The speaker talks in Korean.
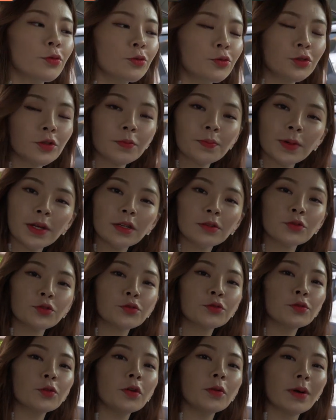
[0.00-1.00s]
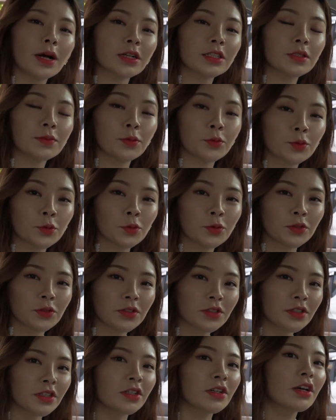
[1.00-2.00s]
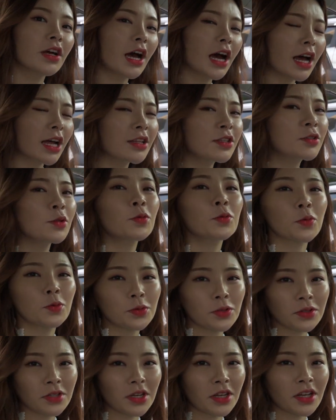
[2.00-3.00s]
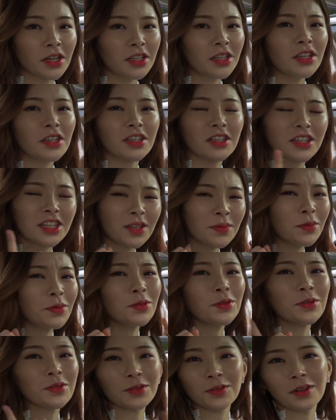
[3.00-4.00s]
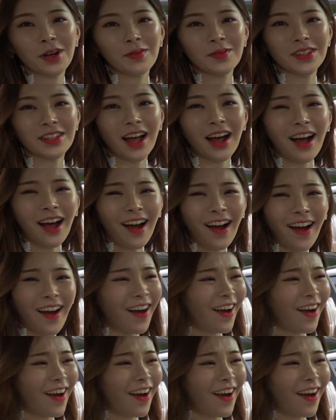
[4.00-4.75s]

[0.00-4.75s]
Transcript: 후측방 충돌 방지 보조 등 안전 옵션 사양이 기본으로 들어갑니다.